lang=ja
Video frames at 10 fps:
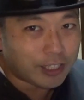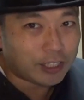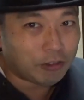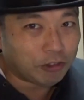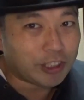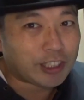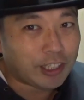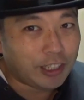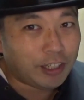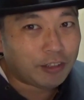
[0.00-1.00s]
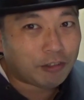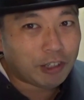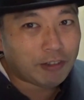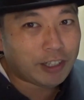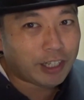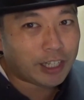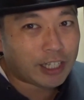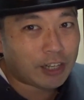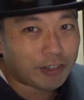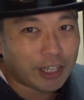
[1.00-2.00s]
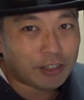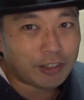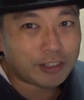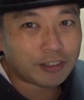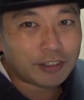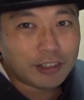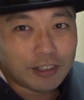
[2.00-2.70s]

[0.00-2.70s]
したってことですからねこれはなかなかの快挙ですよ